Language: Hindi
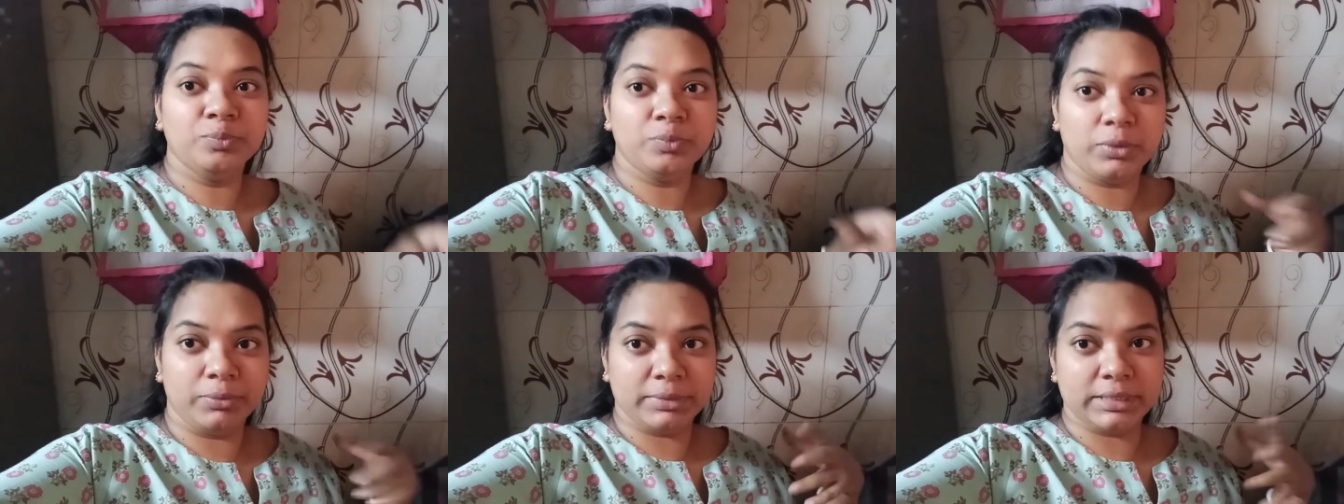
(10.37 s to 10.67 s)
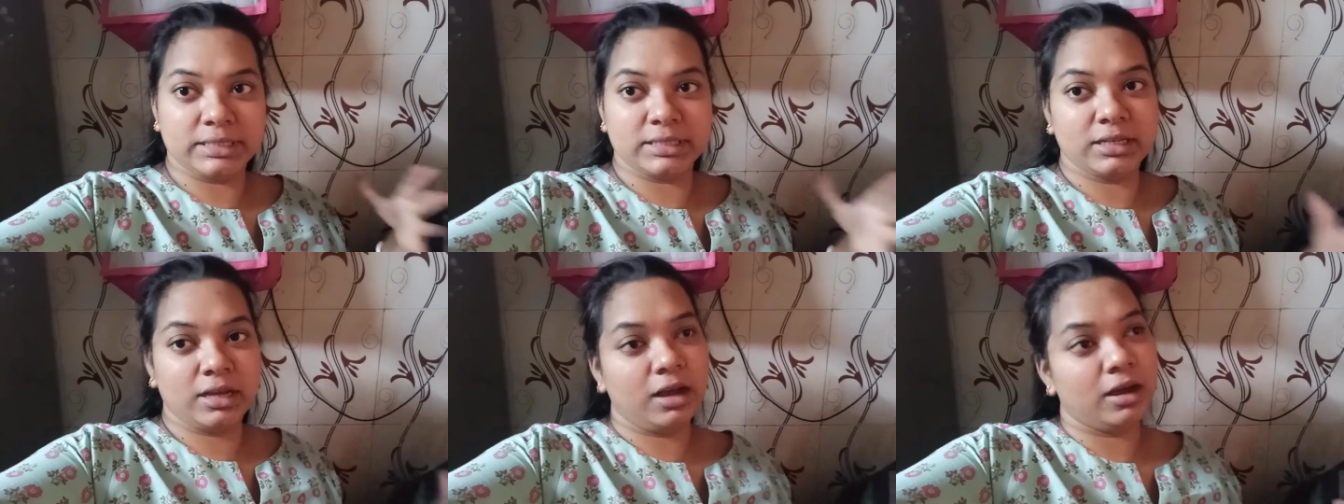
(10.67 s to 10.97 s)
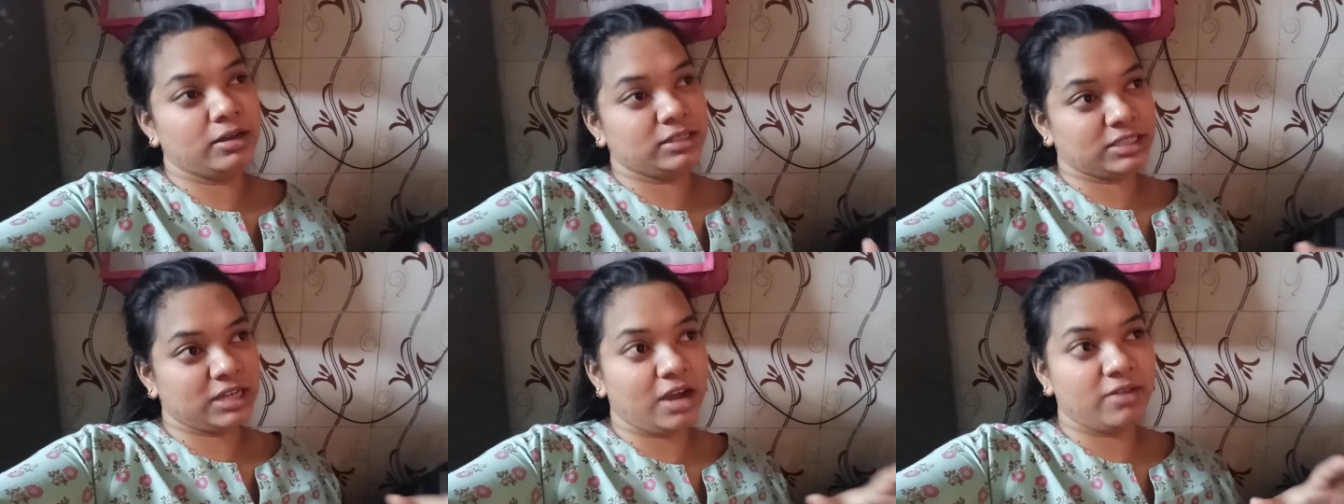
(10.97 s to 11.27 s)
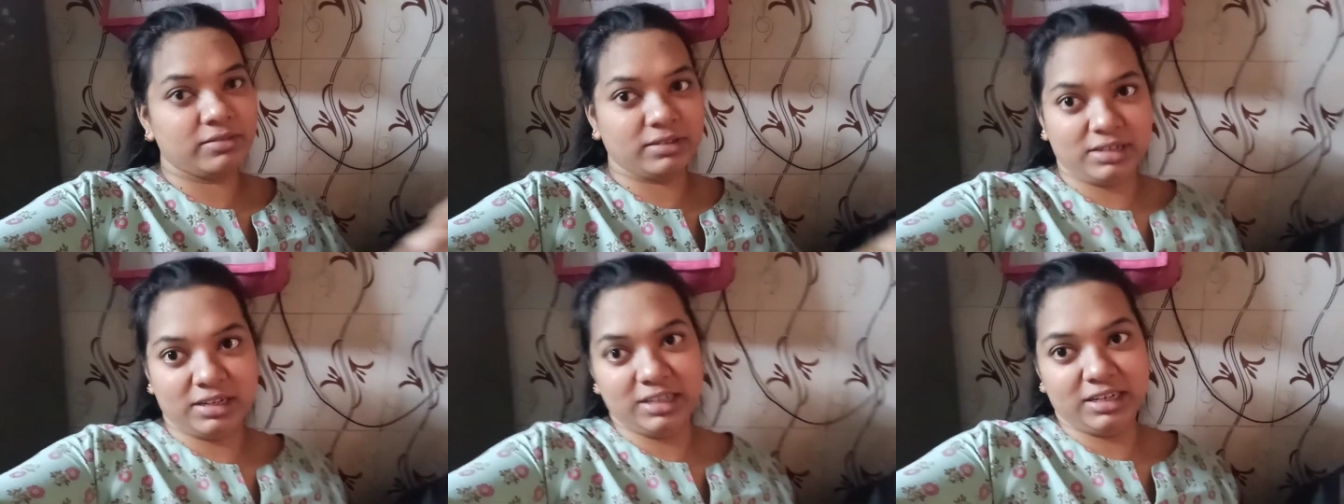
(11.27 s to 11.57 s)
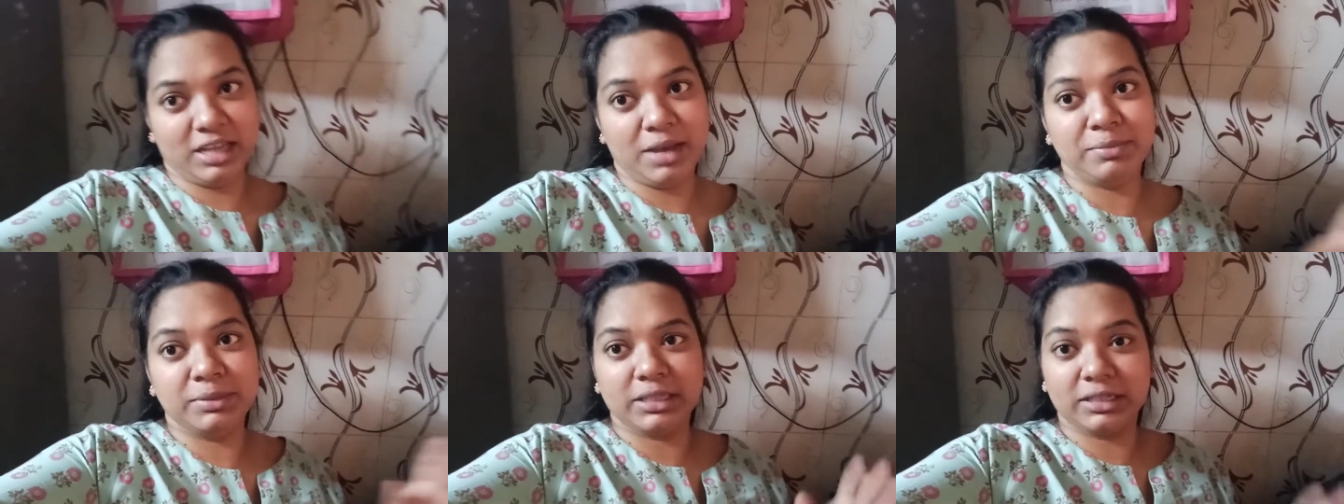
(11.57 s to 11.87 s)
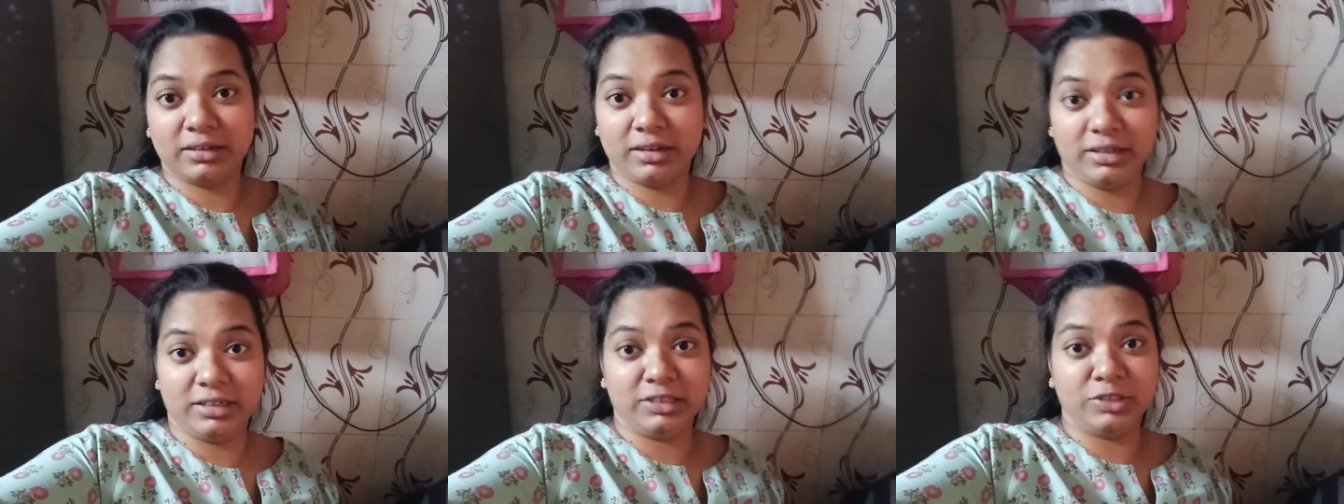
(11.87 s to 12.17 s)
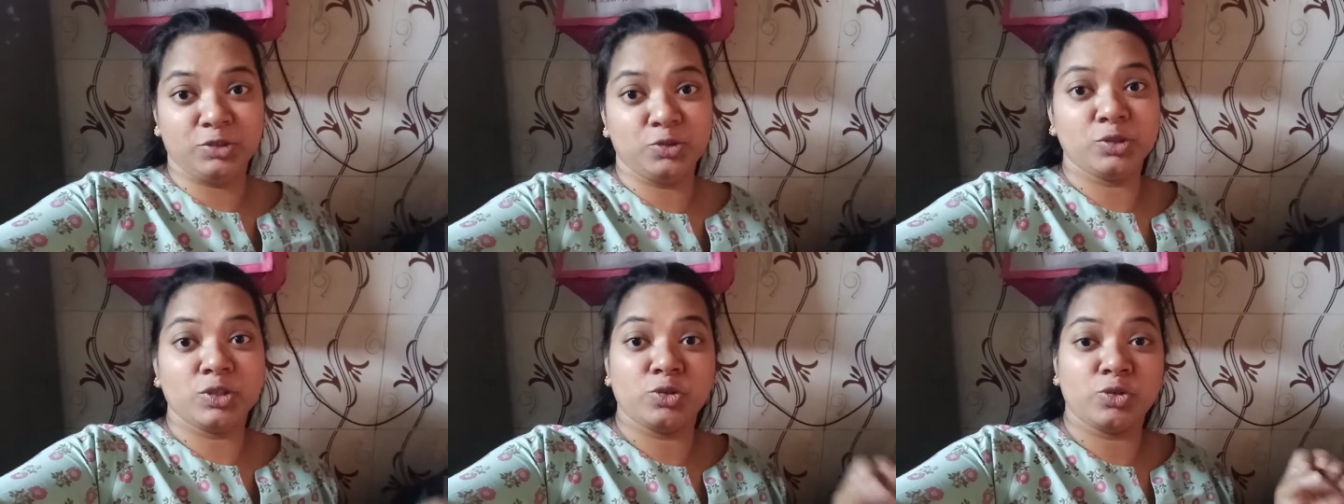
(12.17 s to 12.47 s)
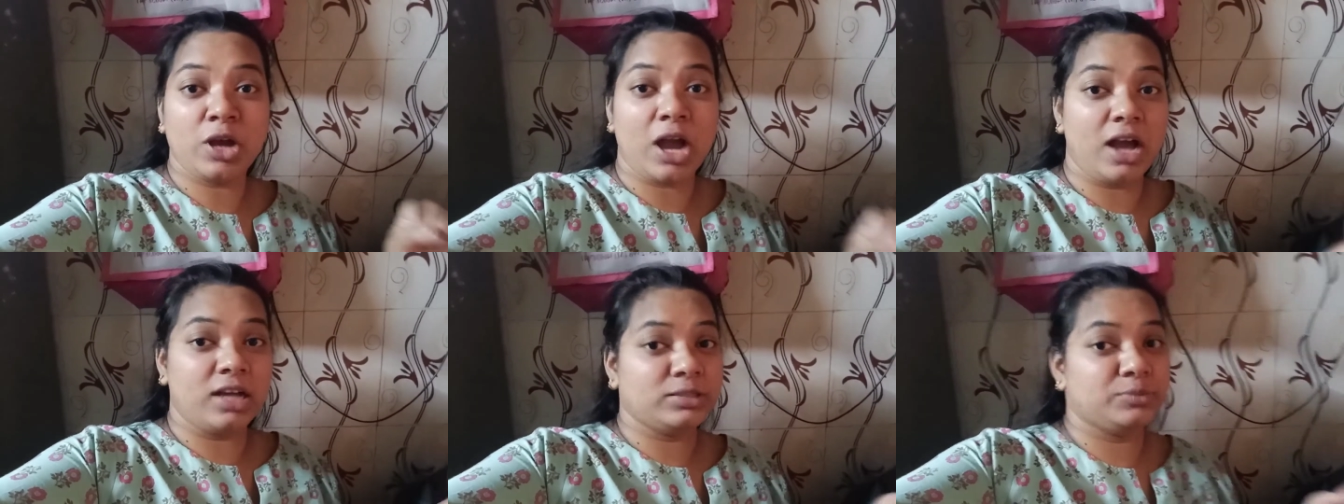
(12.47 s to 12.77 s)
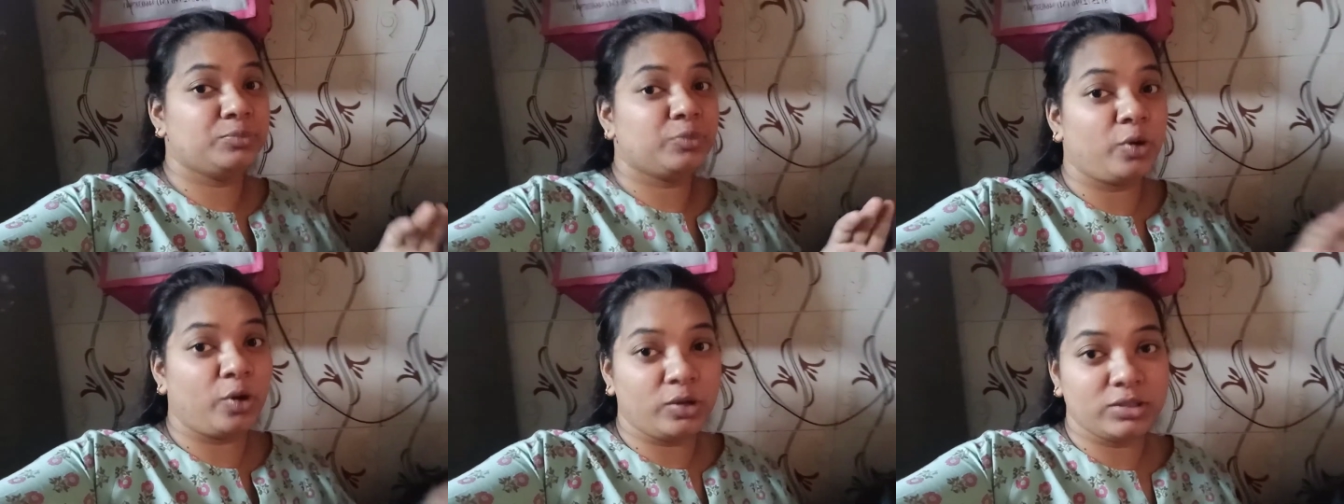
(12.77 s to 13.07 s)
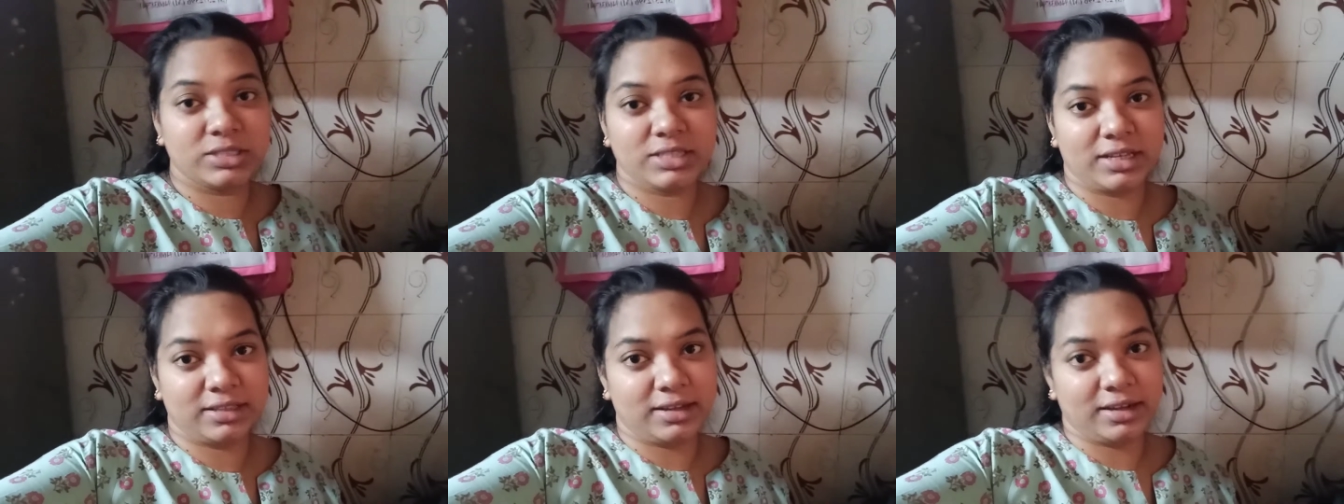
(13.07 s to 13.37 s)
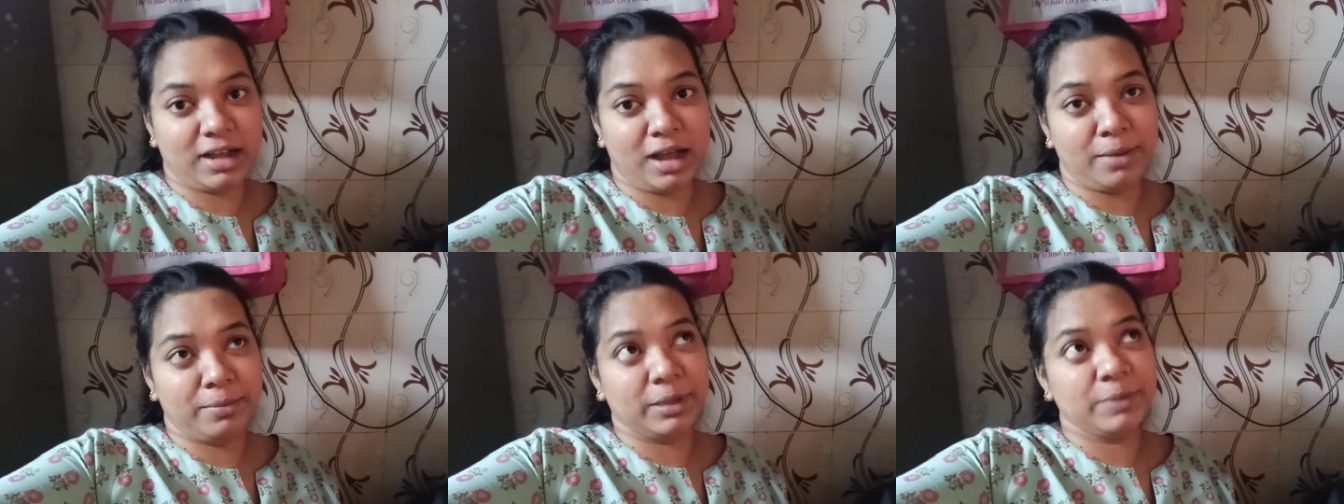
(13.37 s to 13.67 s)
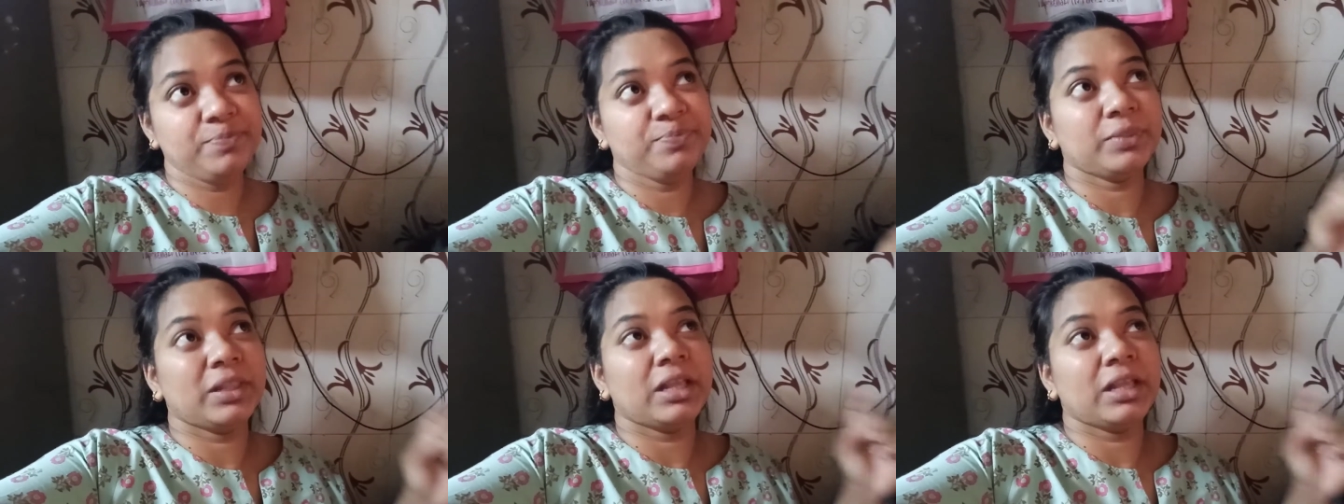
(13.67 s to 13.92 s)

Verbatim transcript: मीनस शावर ले लिया अभी तक रेडी नहीं हूँ क्योंकि आज बहुत ज़्यादा काम है